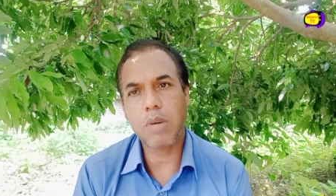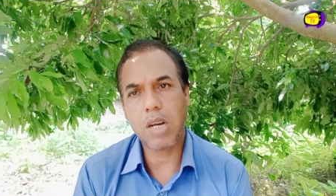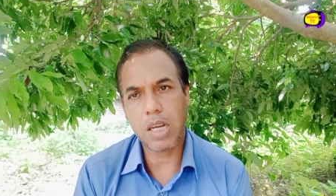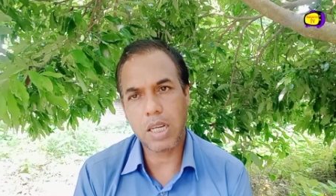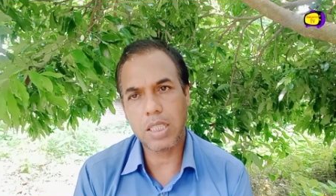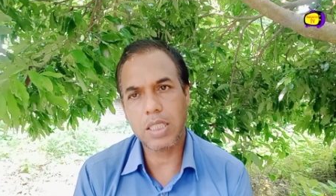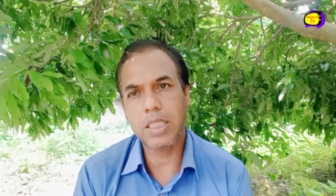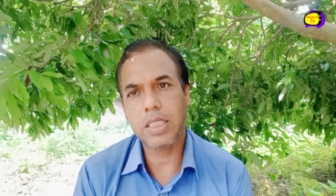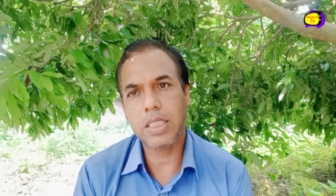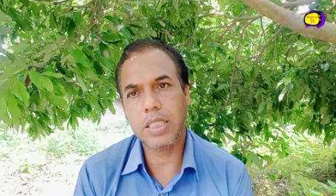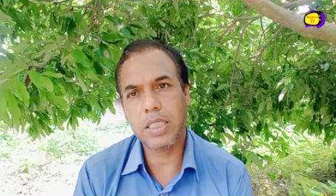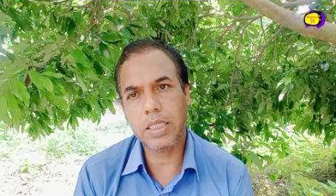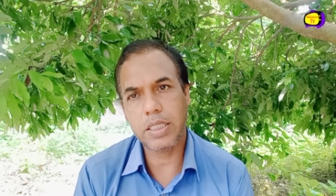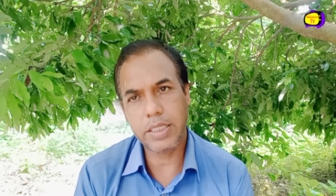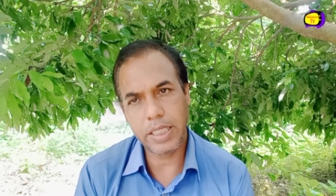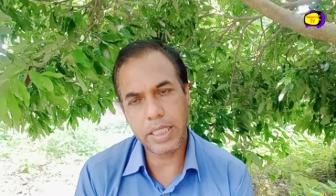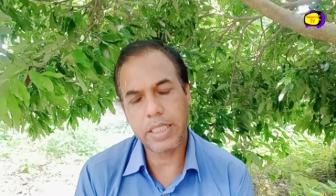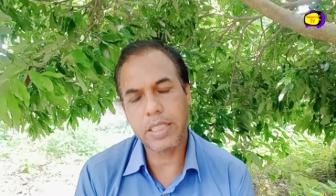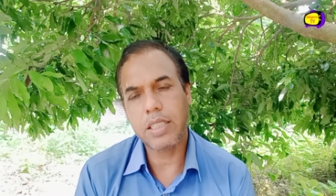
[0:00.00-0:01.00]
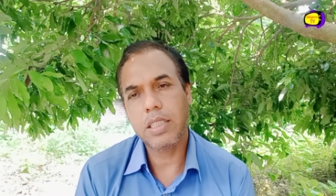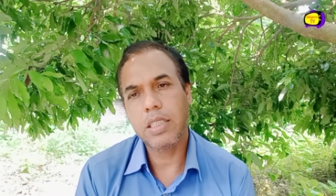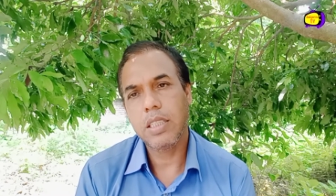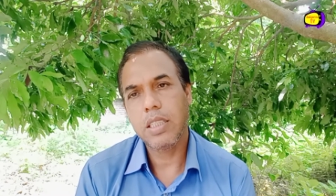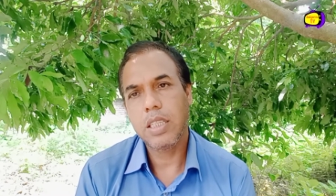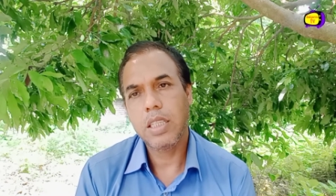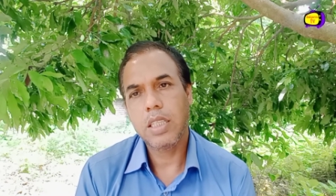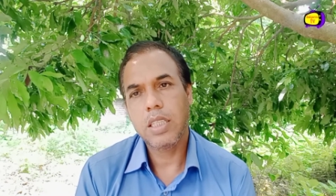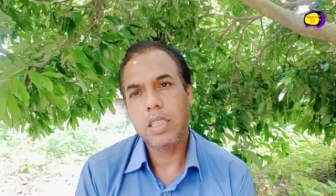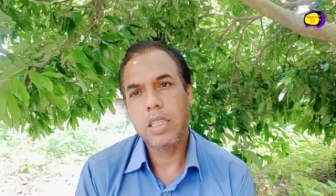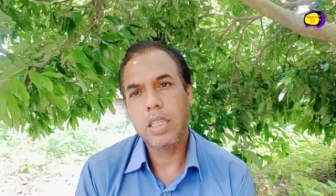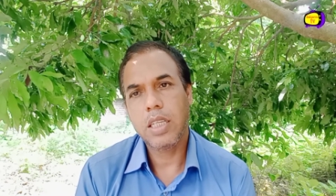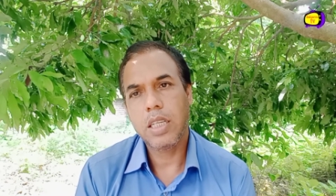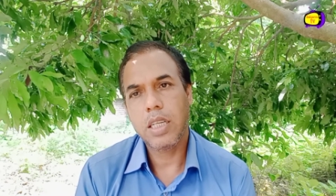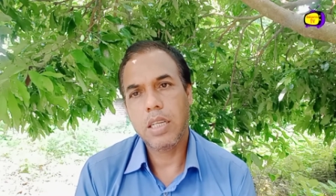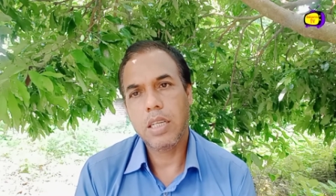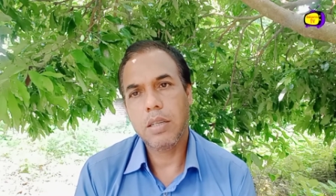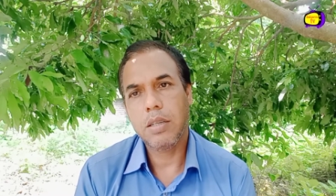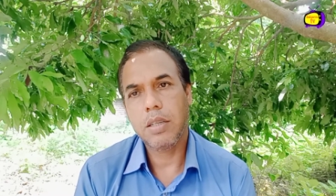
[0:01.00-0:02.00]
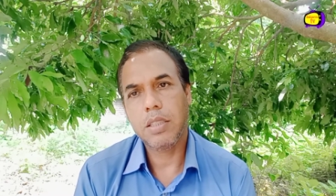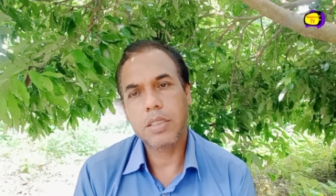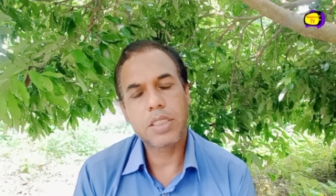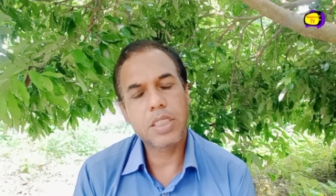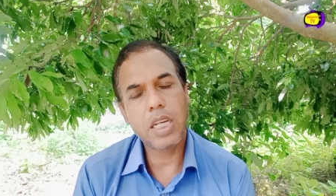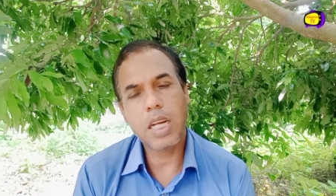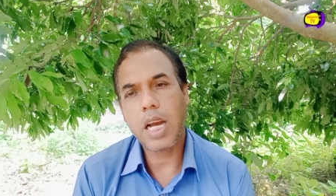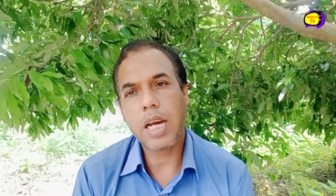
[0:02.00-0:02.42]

বাঙালিদের সে